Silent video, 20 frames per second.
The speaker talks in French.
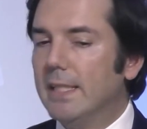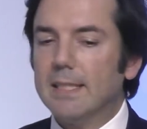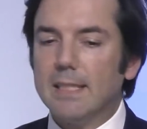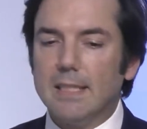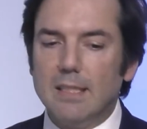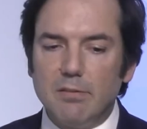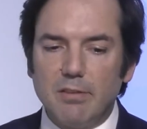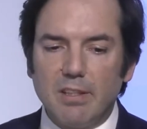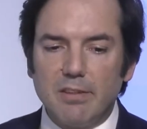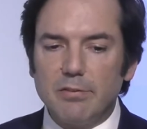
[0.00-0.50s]

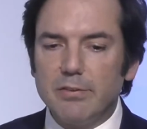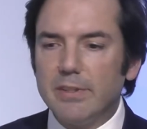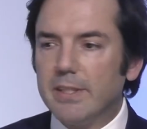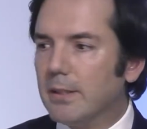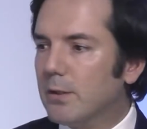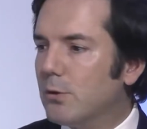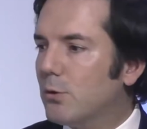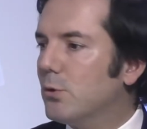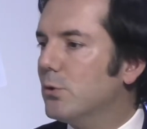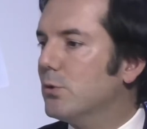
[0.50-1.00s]
qui va
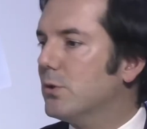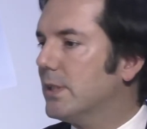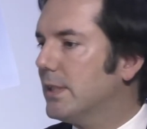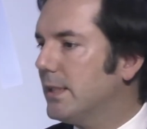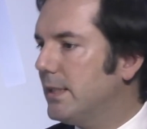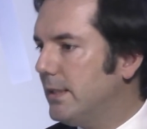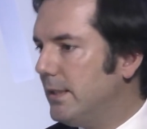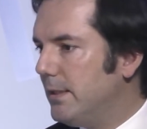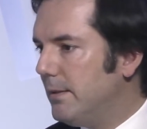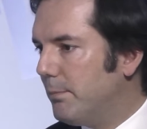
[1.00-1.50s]
faire que
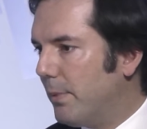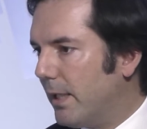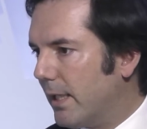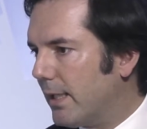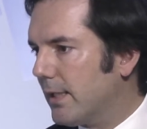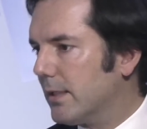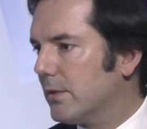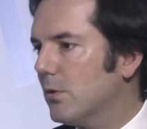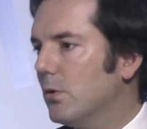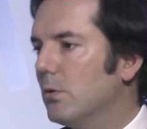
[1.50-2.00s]
si par
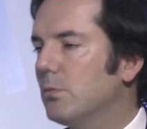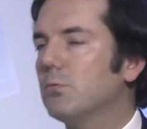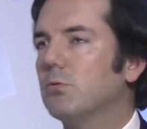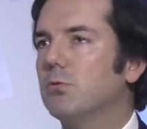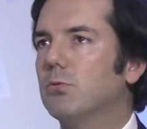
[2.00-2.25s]
exemple